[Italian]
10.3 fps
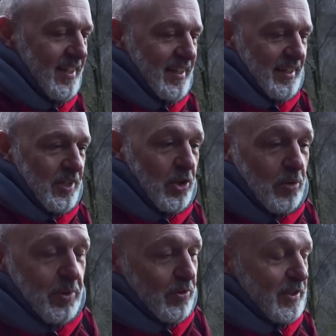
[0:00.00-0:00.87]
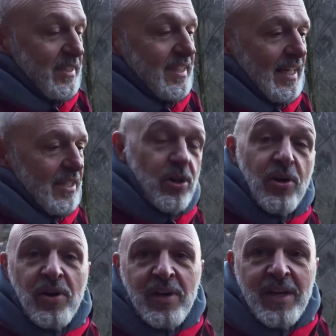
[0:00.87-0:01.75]
ne ho approfittato.
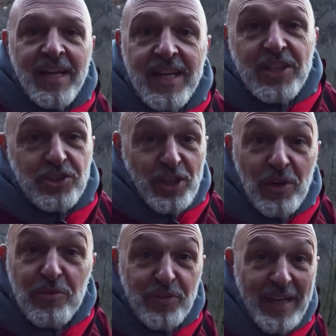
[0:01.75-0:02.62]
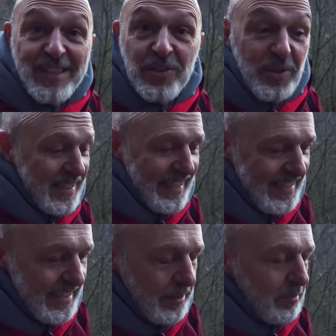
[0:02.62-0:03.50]
C'è un freddo
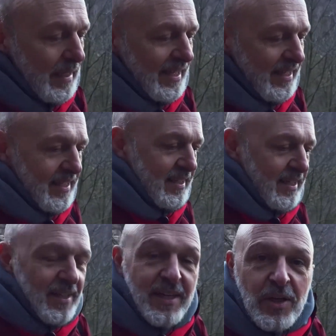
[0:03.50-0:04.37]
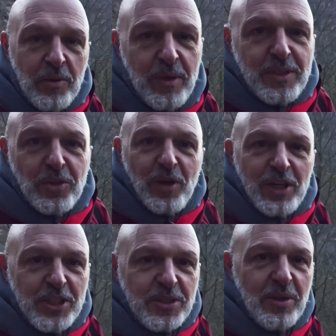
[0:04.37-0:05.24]
incredibile, quando ho
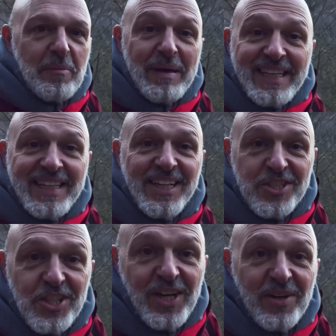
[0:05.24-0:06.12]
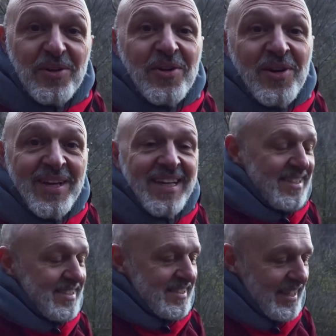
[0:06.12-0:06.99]
lasciato la macchina c'erano
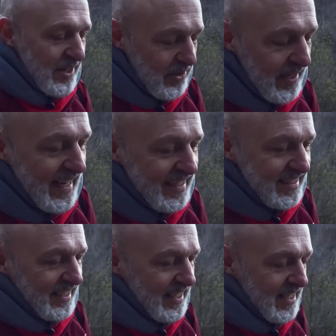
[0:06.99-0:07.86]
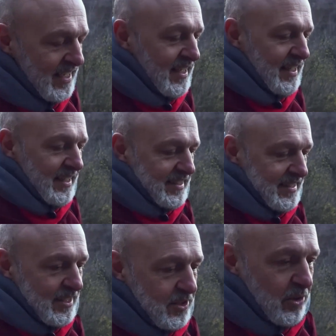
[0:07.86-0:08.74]
zero gradi,
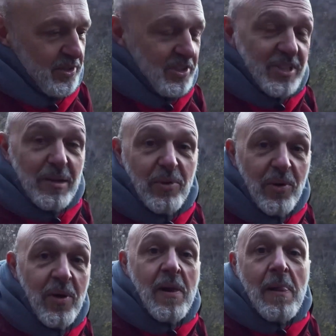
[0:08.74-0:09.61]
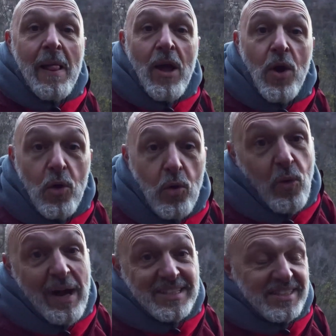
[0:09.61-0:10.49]
d'altronde siamo
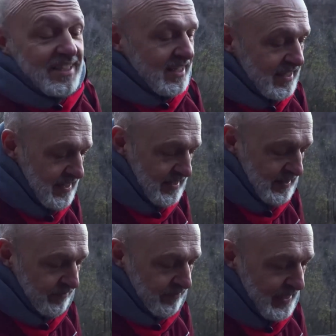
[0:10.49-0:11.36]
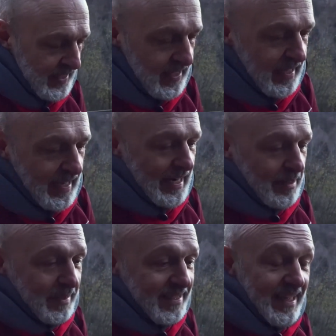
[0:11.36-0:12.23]
quasi alla
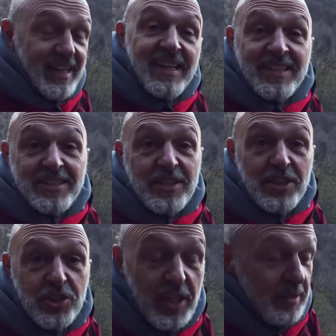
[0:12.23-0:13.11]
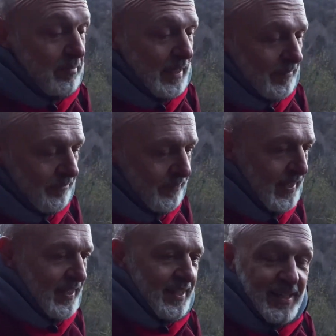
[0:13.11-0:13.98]
metà di dicembre
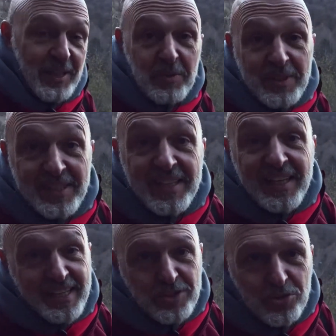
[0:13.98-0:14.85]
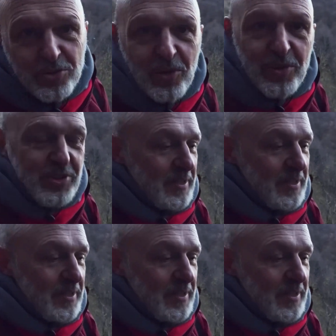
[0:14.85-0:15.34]
e quindi è giusto così.